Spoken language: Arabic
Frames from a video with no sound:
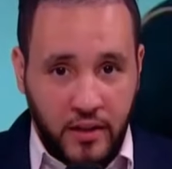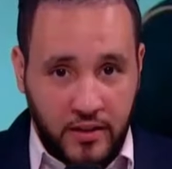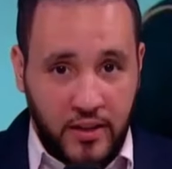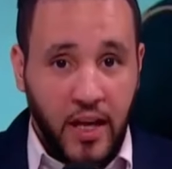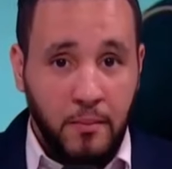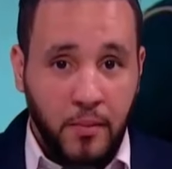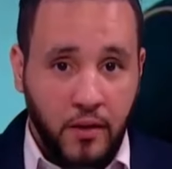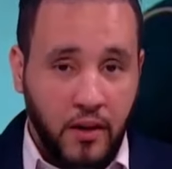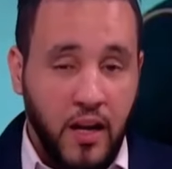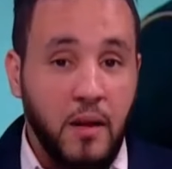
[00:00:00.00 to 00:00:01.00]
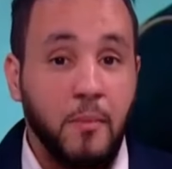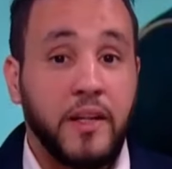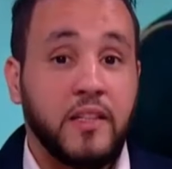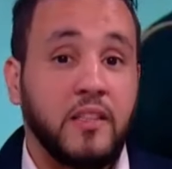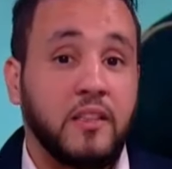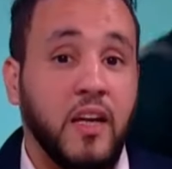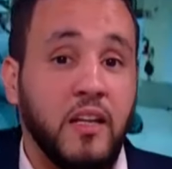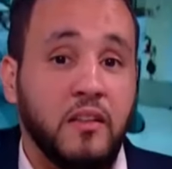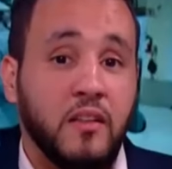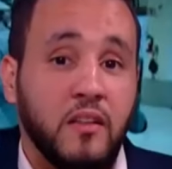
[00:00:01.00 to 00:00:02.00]
صاحب المركز
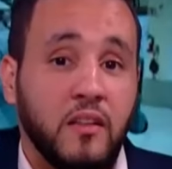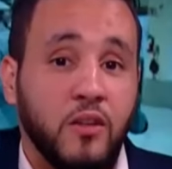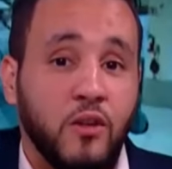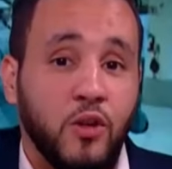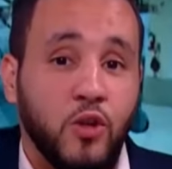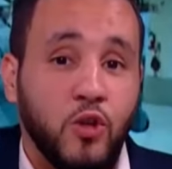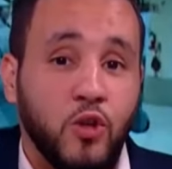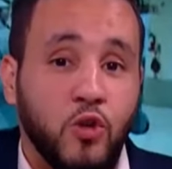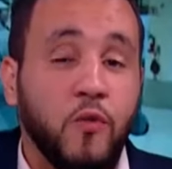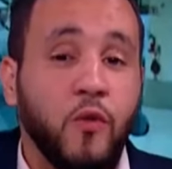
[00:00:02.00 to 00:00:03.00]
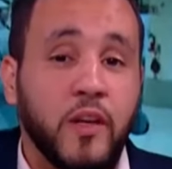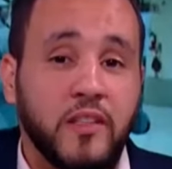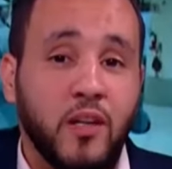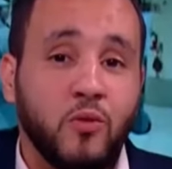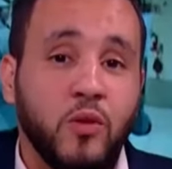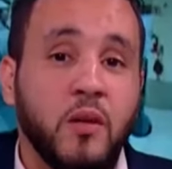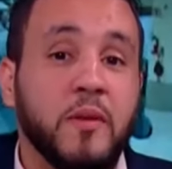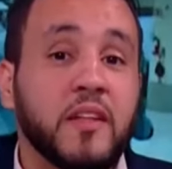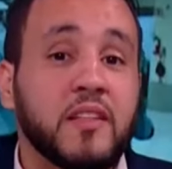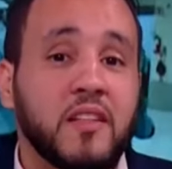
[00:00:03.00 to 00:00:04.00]
الثالث شوفوا كي صعدوا
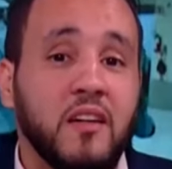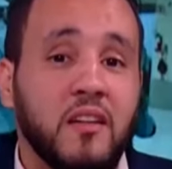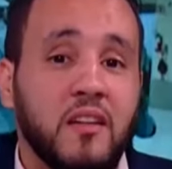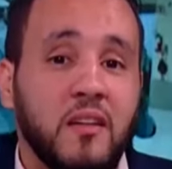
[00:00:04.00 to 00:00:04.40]
للمنصة